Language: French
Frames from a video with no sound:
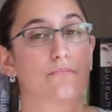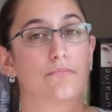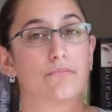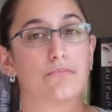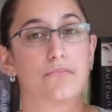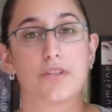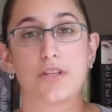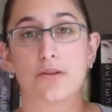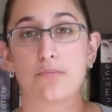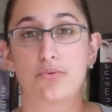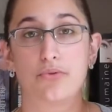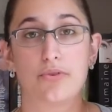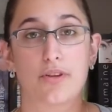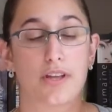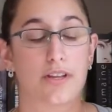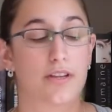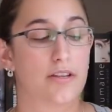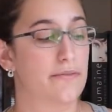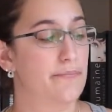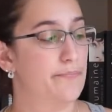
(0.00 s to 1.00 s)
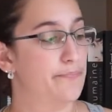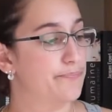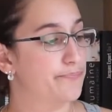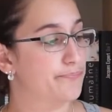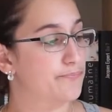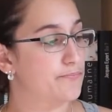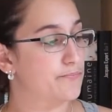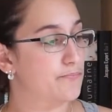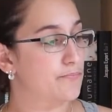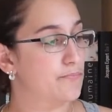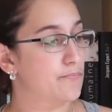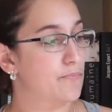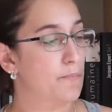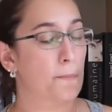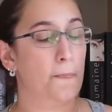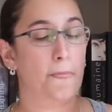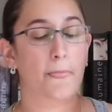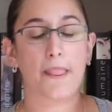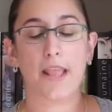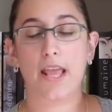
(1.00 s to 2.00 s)
Début d'année.
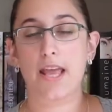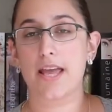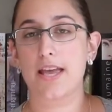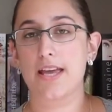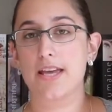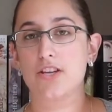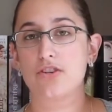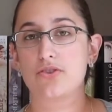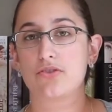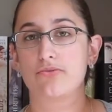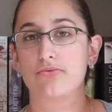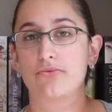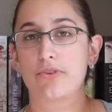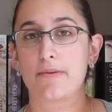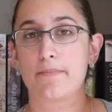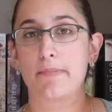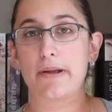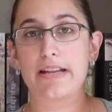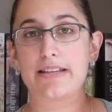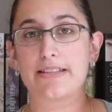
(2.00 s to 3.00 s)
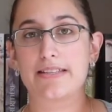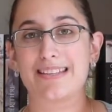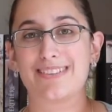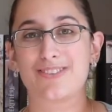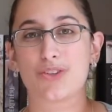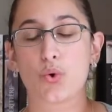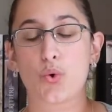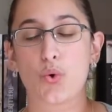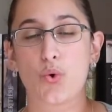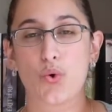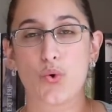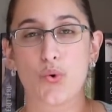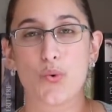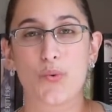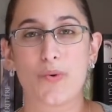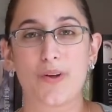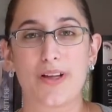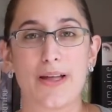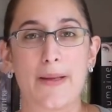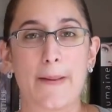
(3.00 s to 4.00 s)
Et je ne voulais pas laisser trop
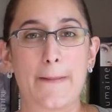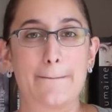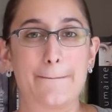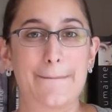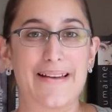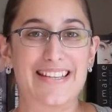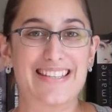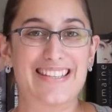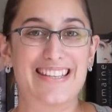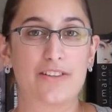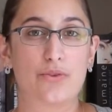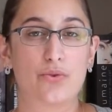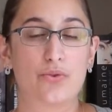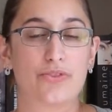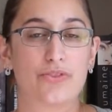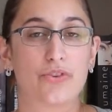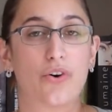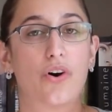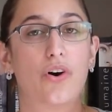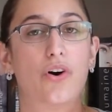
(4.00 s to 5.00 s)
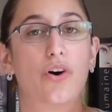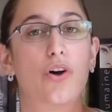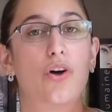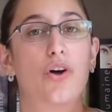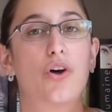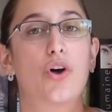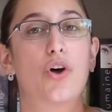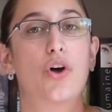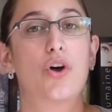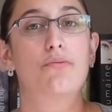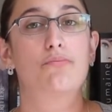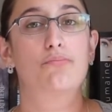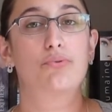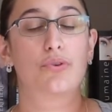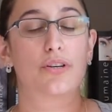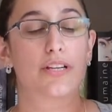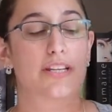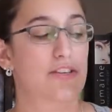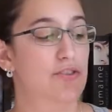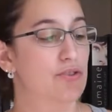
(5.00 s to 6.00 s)
passer de temps
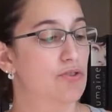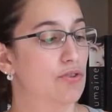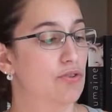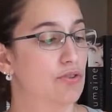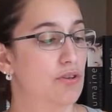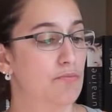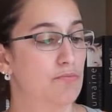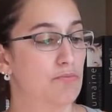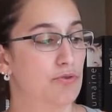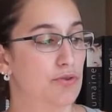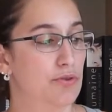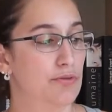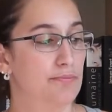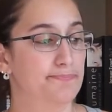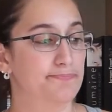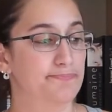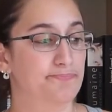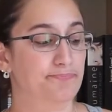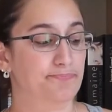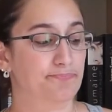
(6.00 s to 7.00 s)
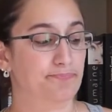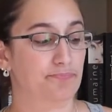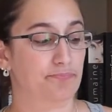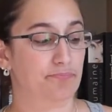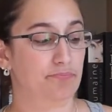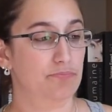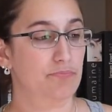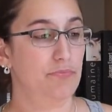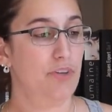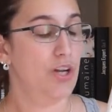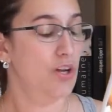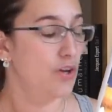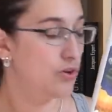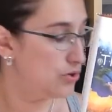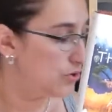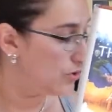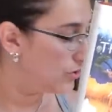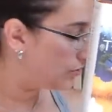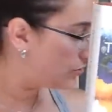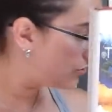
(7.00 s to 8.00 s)
pour lire ce tome 2. Le